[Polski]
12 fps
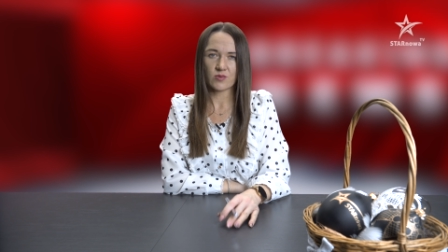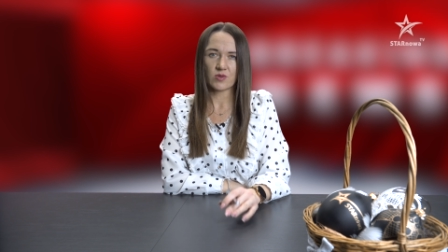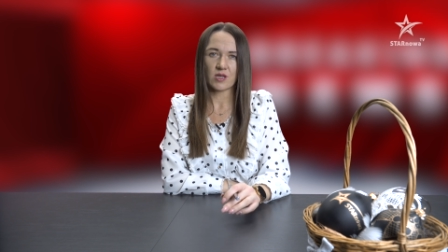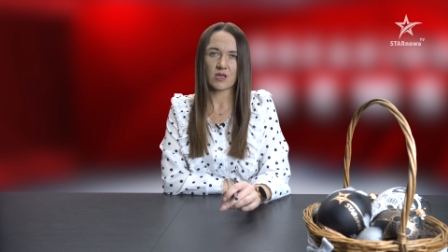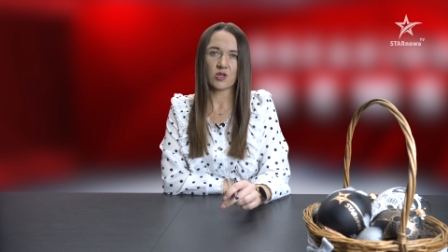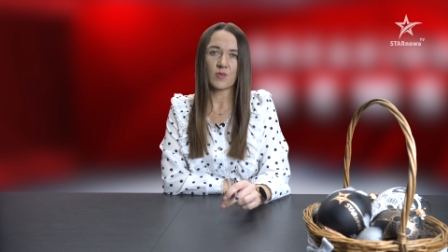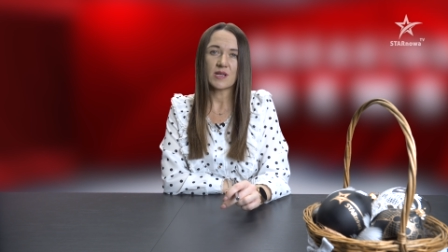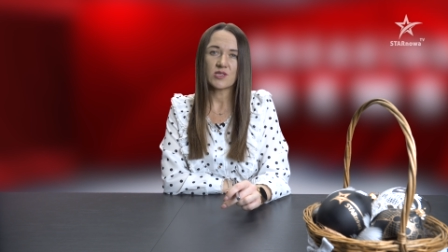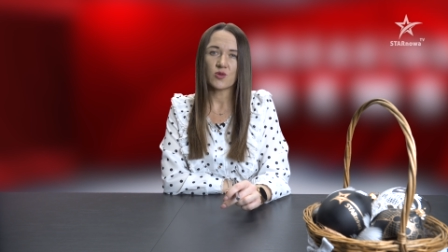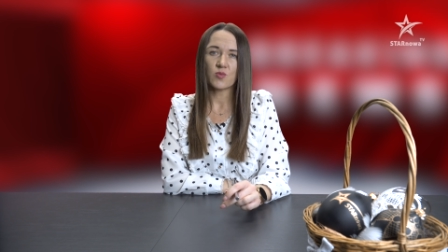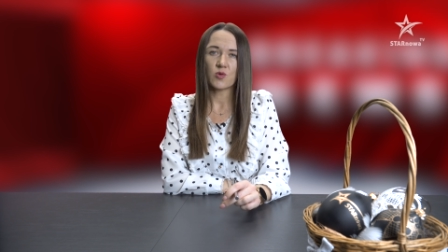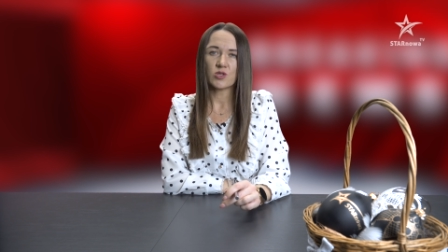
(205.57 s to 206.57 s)
które
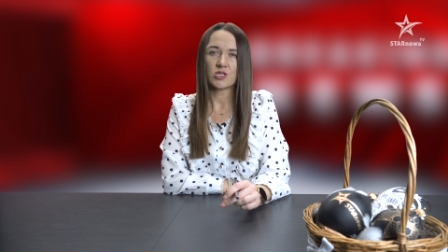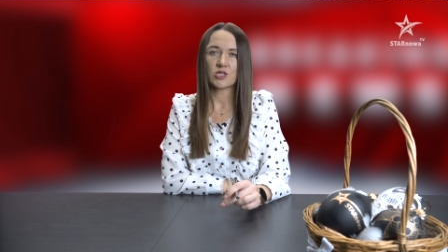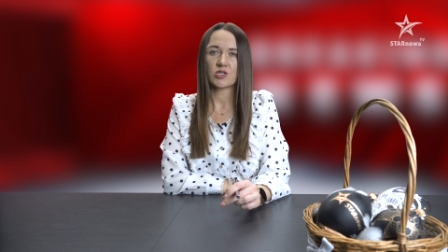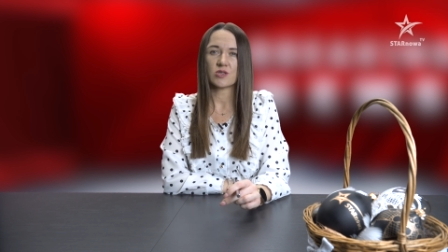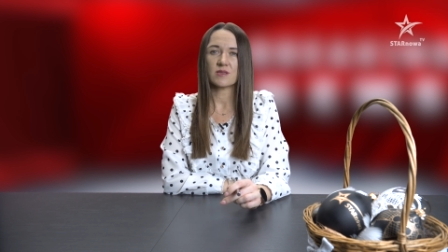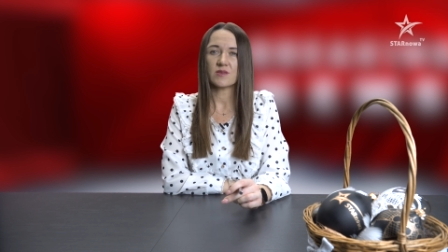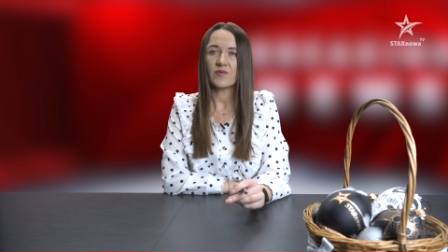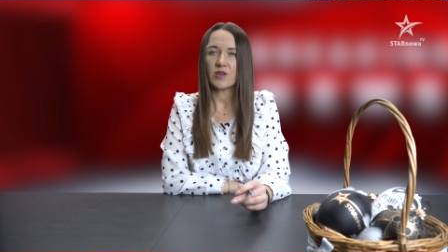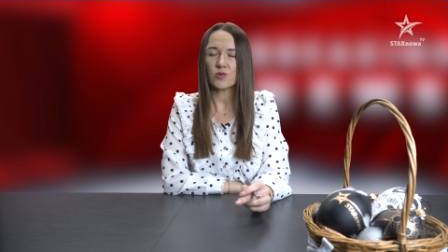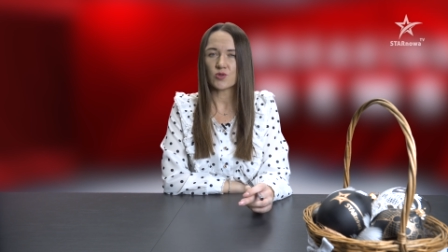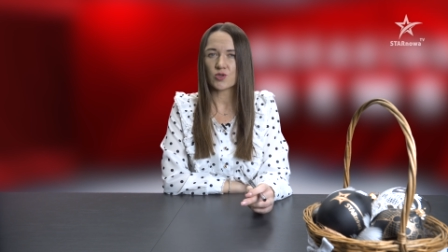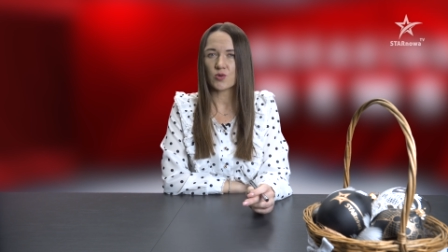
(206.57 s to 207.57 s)
gromadzą młodzież z
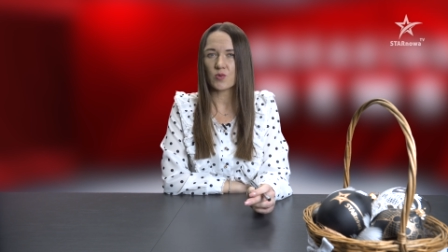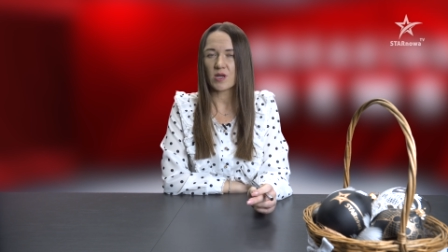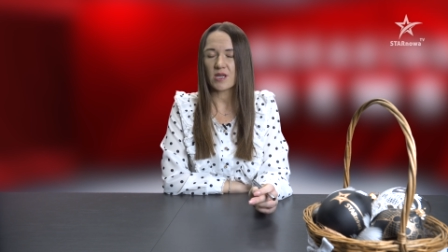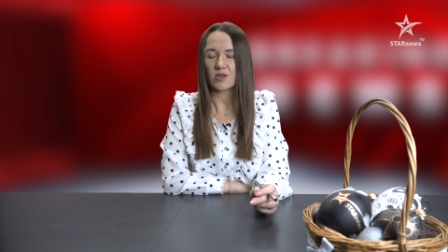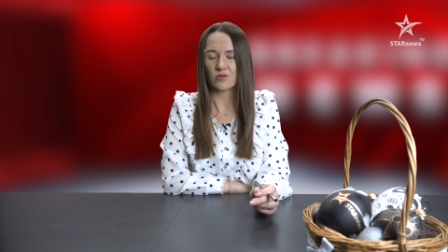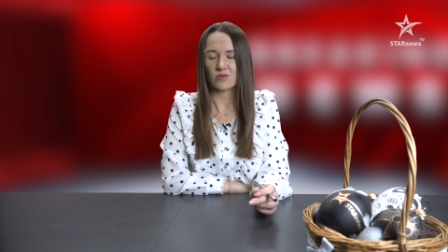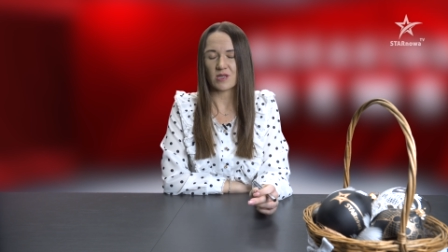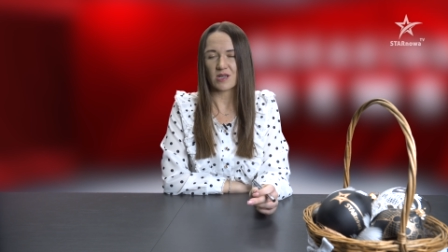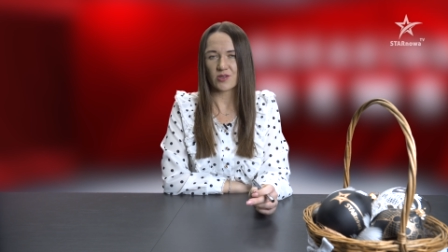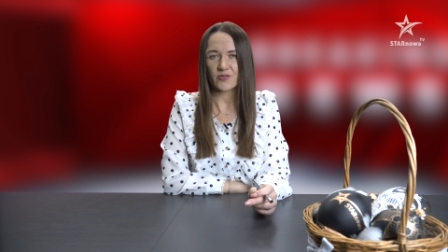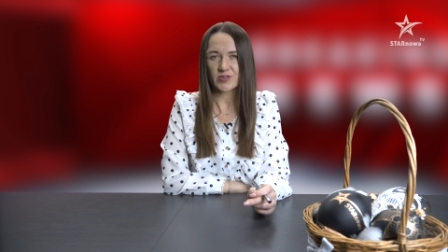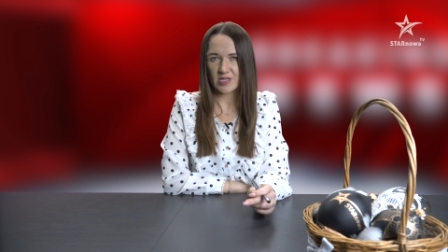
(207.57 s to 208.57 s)
wielu szkół regionu
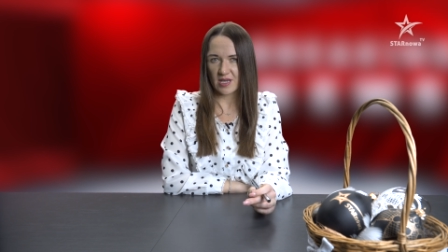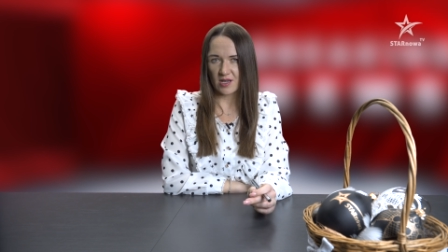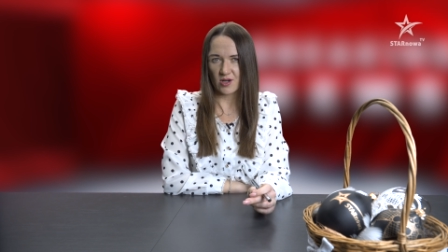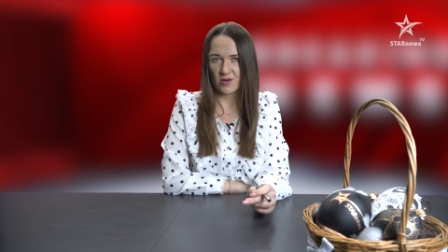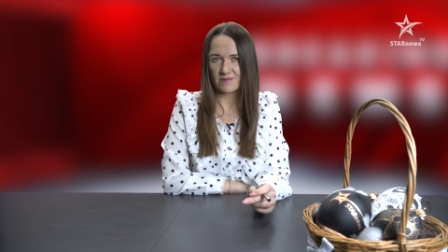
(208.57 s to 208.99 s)
tarnowskiego.